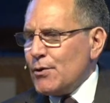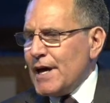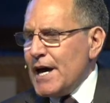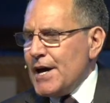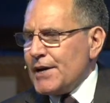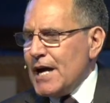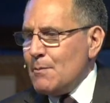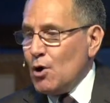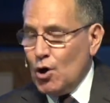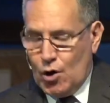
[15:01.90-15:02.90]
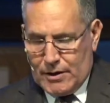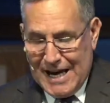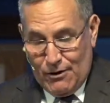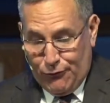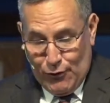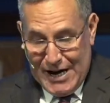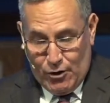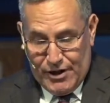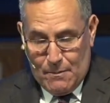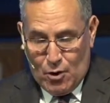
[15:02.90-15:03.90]
adorar a Moloc, el
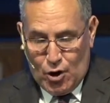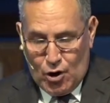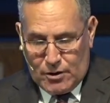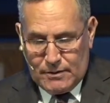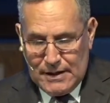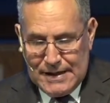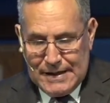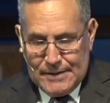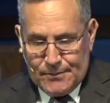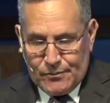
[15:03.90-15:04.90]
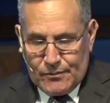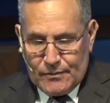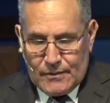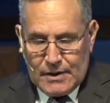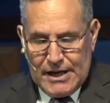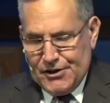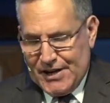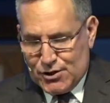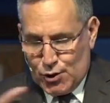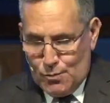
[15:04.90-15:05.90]
fuego de Moloc, y
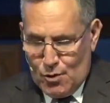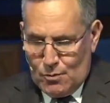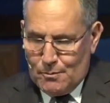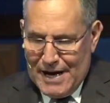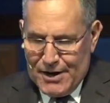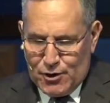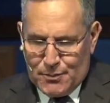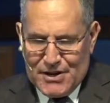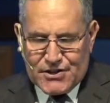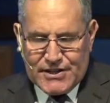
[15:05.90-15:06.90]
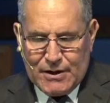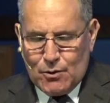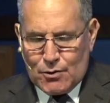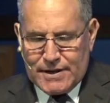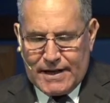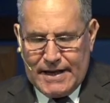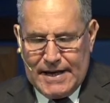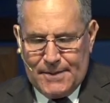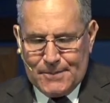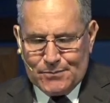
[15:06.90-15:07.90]
resumo varios versículos
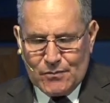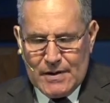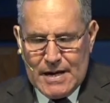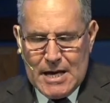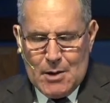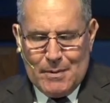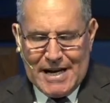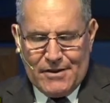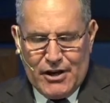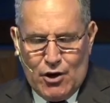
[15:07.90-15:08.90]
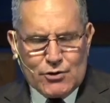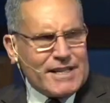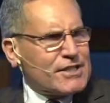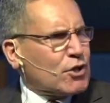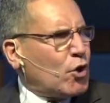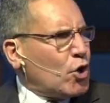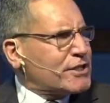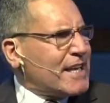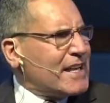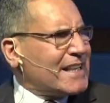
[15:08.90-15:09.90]
aquí, para Dios es
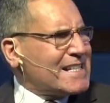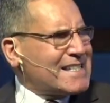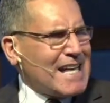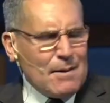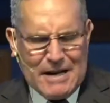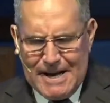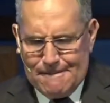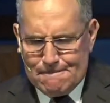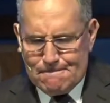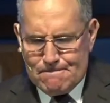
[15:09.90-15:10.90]
cosa detestable.